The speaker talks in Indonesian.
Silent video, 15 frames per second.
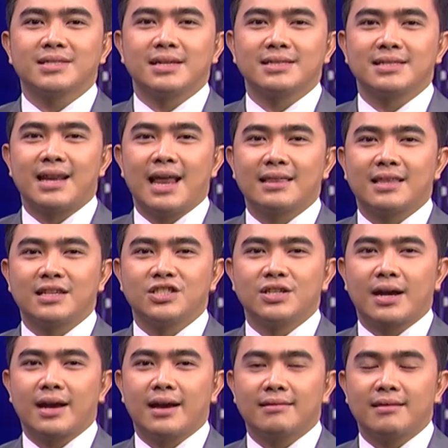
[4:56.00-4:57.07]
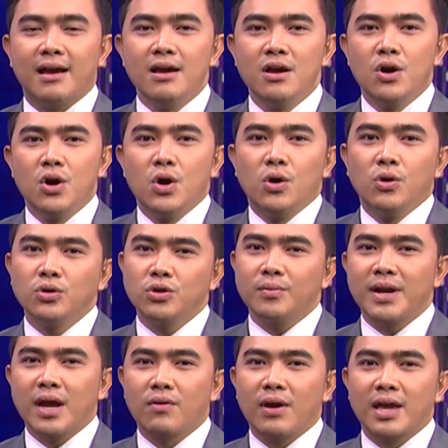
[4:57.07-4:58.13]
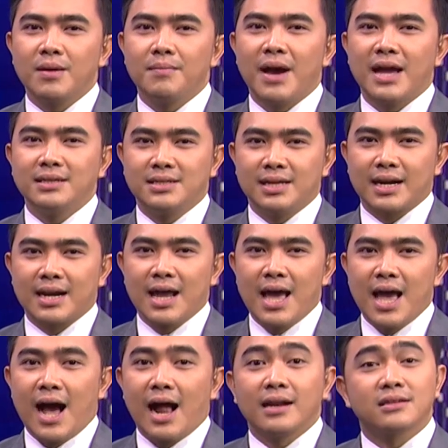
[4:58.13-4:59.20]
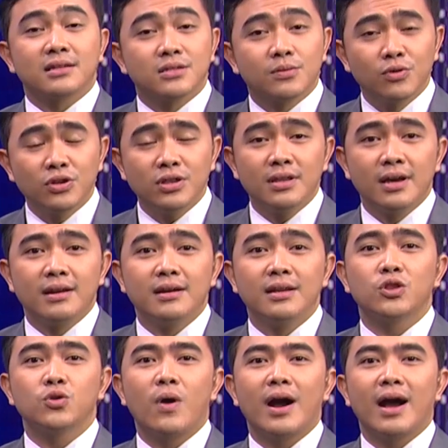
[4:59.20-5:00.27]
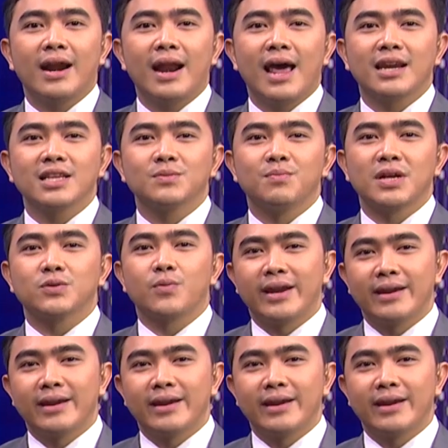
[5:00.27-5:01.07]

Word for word: di kawasan selatan Jakarta untuk menanggulangi banjir. Hal tersebut dituangkan Anies